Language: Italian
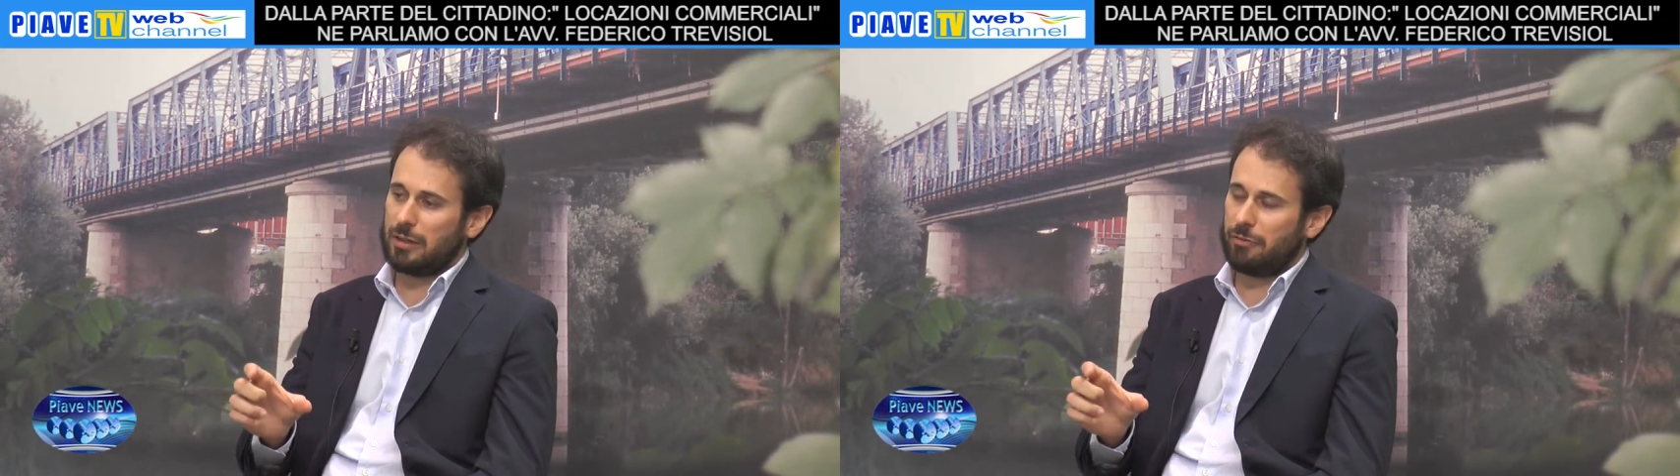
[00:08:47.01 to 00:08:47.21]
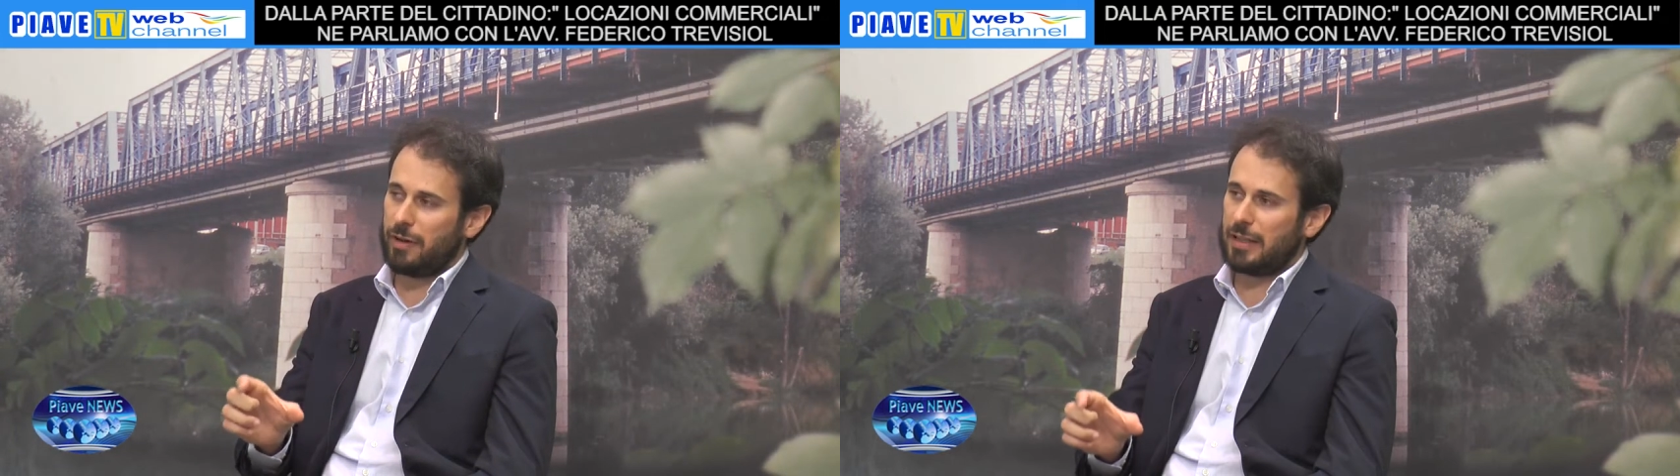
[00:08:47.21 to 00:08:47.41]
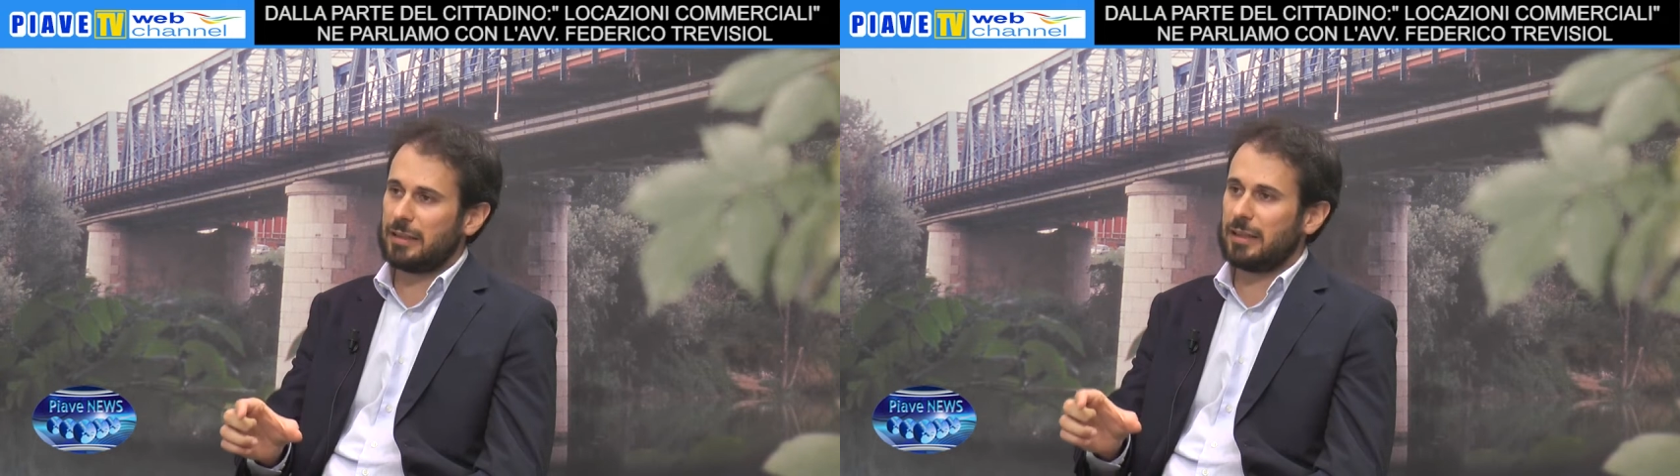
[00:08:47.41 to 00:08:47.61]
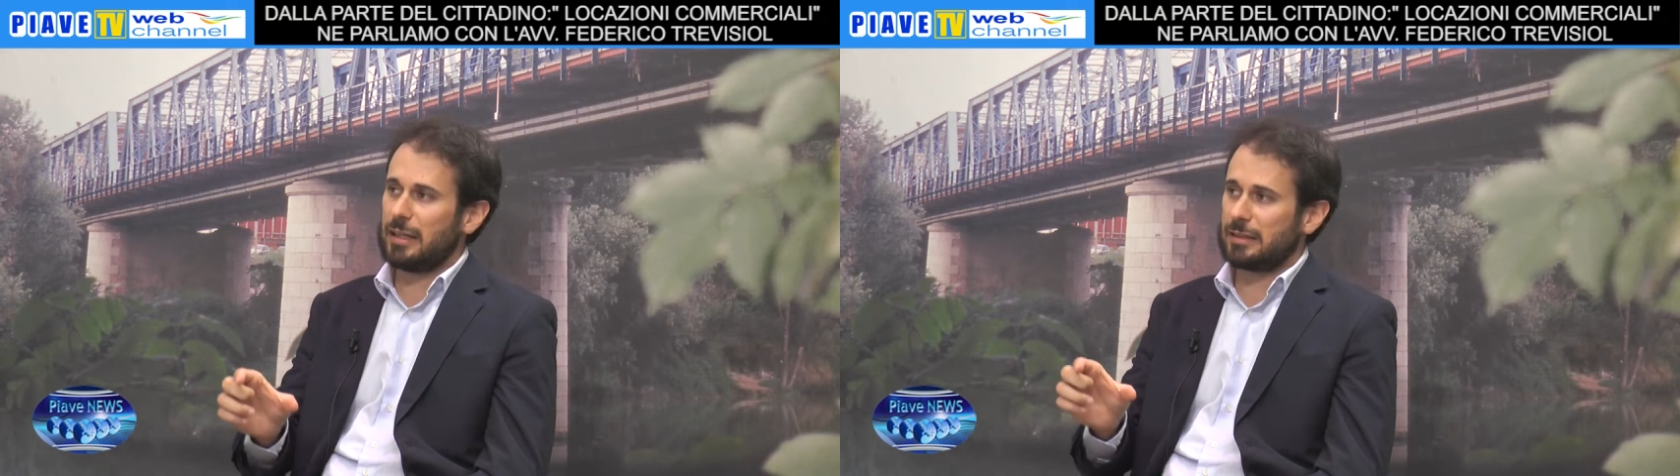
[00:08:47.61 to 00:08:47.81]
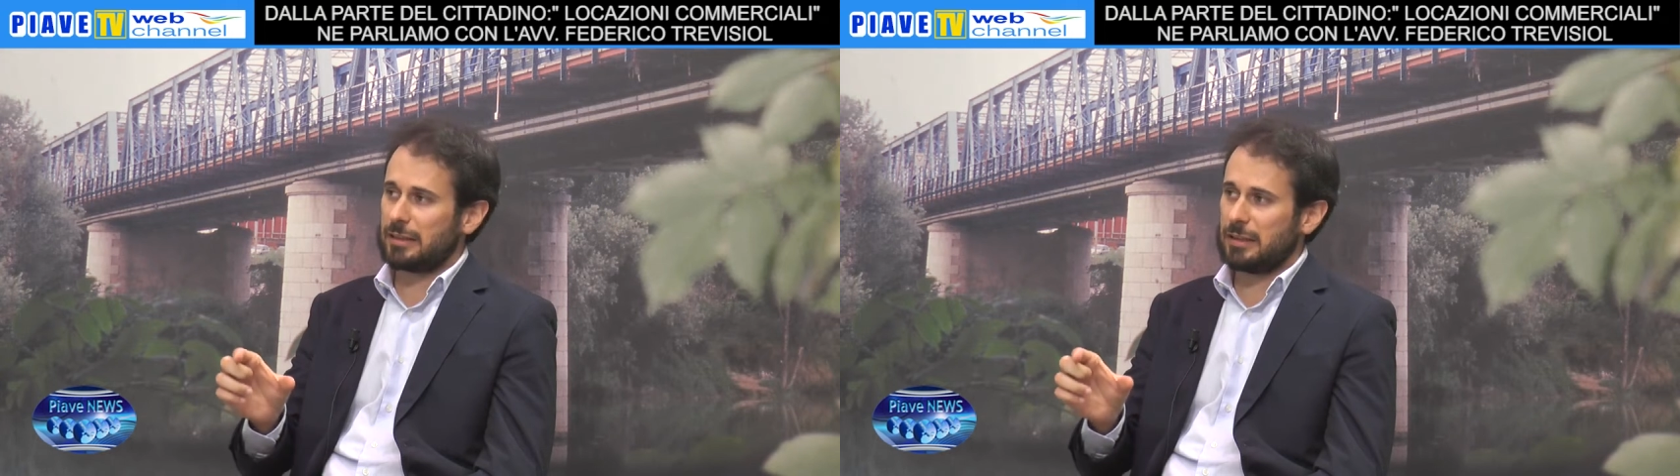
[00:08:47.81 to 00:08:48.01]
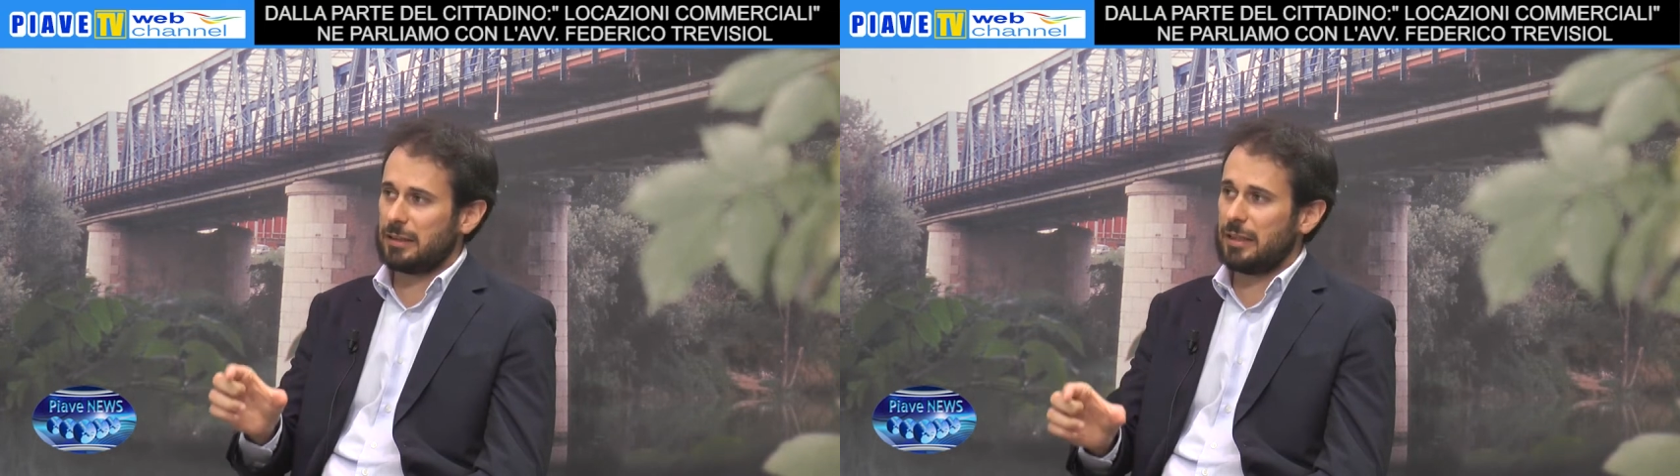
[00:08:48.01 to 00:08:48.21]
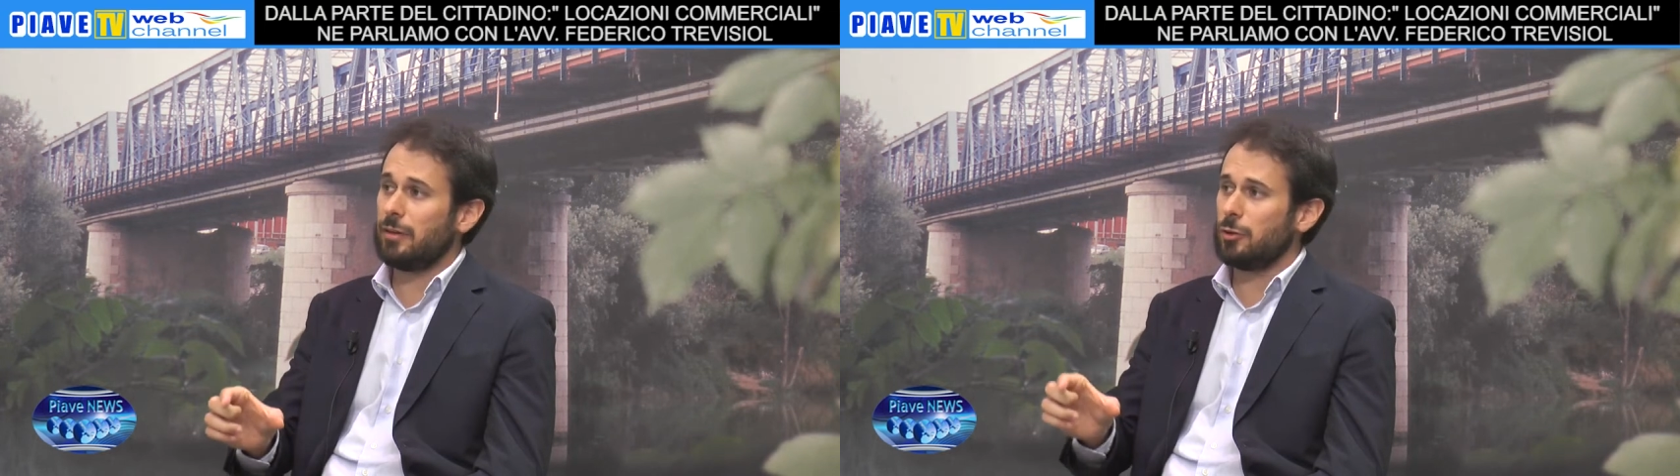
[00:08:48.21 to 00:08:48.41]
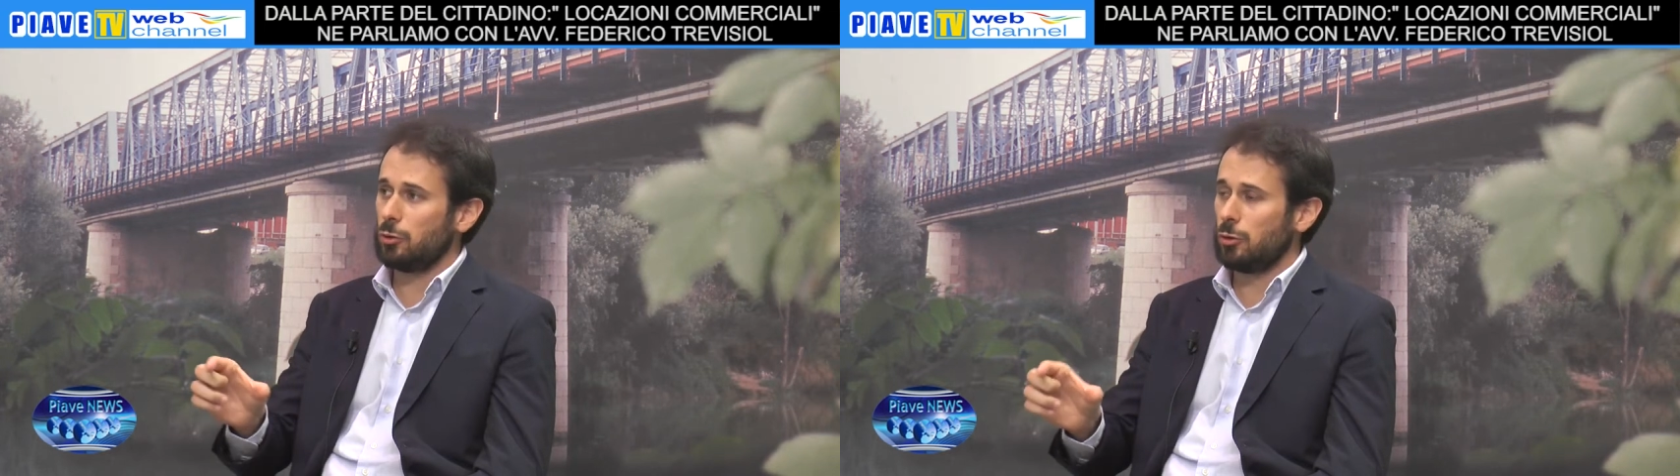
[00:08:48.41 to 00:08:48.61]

gli effetti della trattativa non